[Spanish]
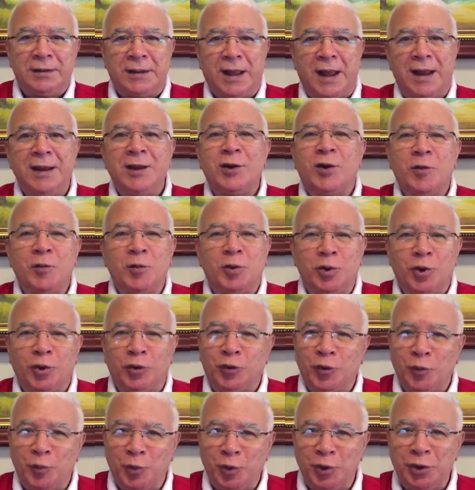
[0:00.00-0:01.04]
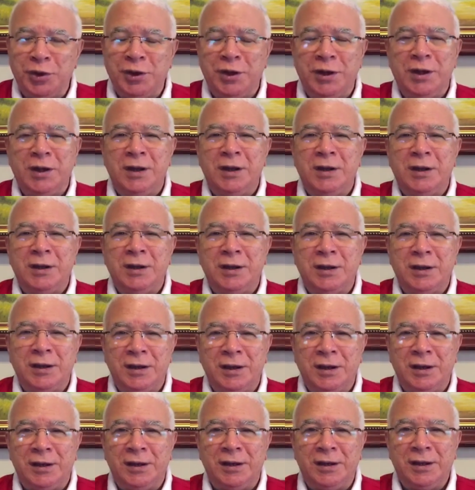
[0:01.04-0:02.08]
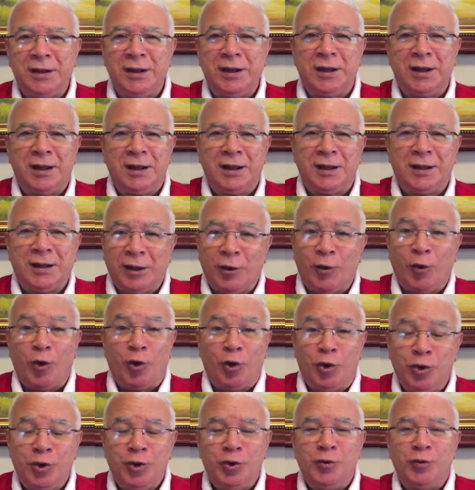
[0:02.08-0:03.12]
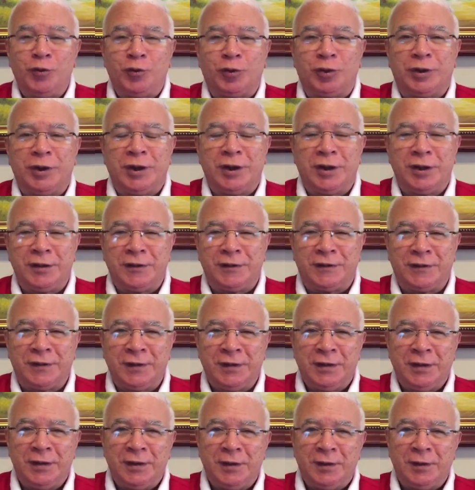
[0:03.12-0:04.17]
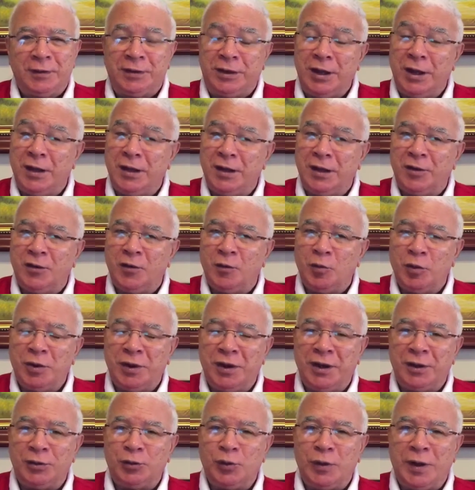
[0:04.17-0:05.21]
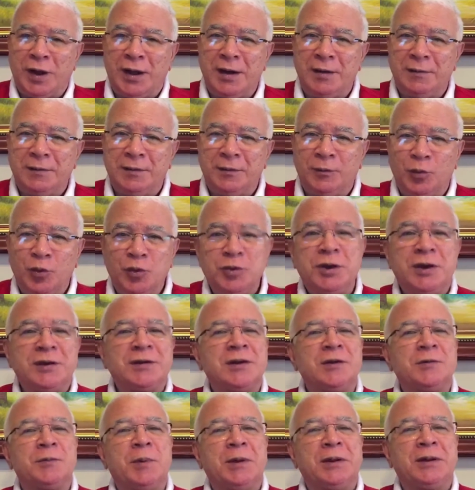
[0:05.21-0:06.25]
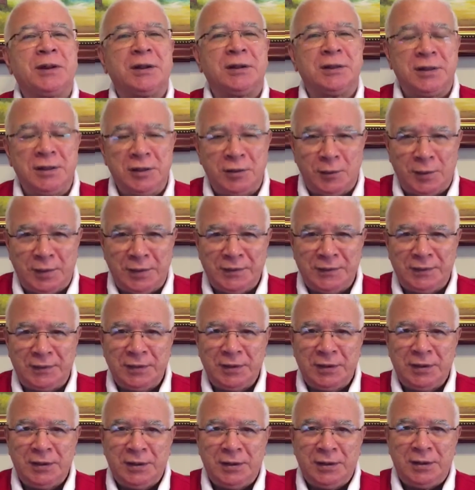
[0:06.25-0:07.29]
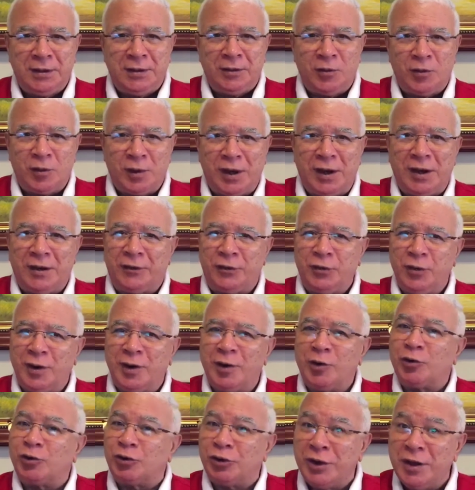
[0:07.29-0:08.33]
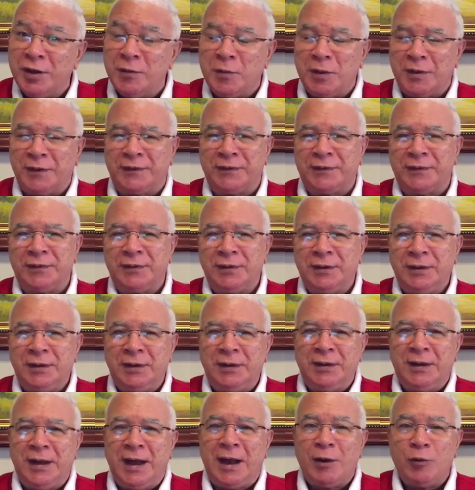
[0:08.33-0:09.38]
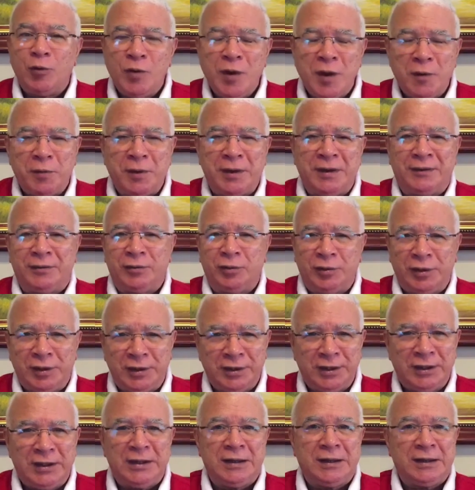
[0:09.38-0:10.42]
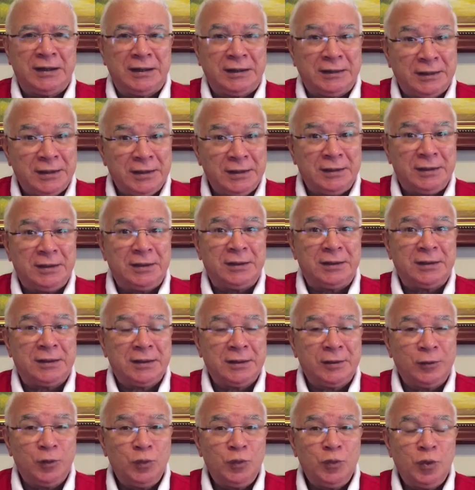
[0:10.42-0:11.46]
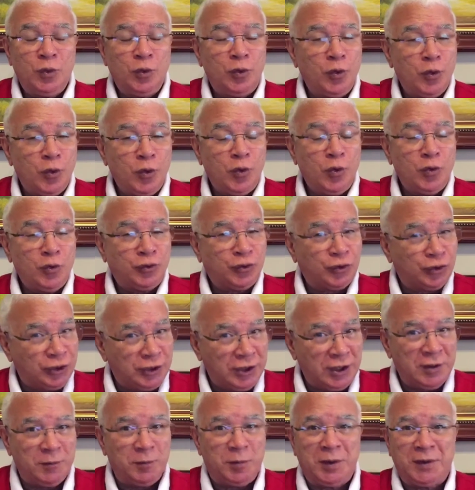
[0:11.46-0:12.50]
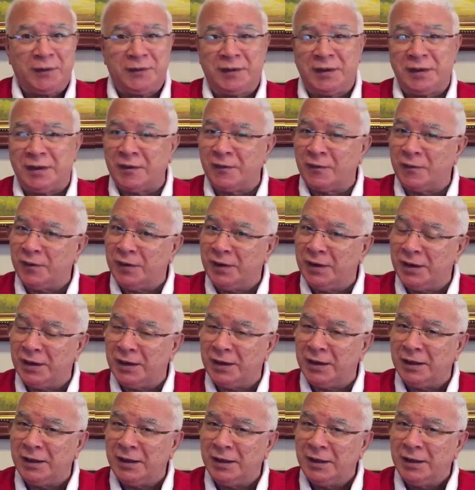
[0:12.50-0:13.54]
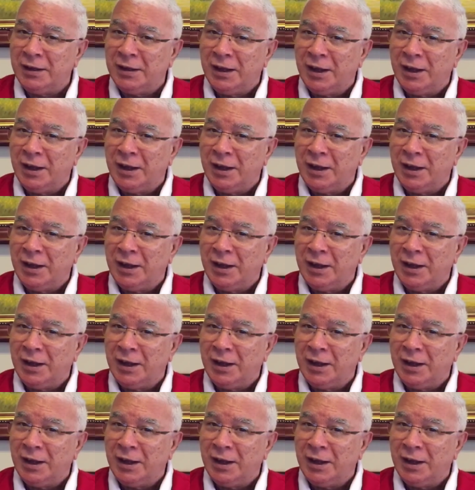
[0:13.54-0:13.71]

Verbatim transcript: tal y como yo suponía, en el día de hoy ustedes tienen, como es natural, muchas expectativas con relación a los temas. Algunas veces ustedes tienen que entender que uno no siempre se refiere